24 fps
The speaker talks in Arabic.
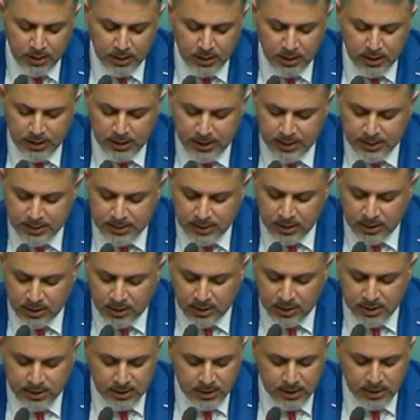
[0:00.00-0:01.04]
لإيصال
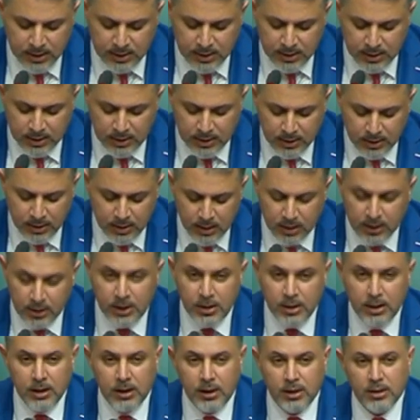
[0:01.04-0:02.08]
رسالة
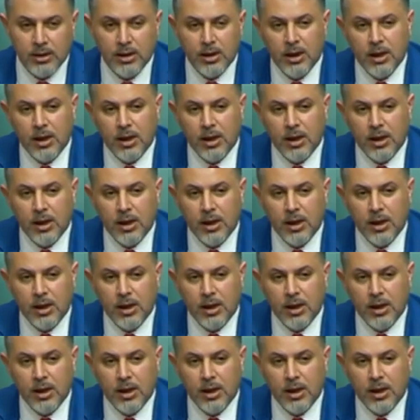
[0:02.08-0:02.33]
العراقيين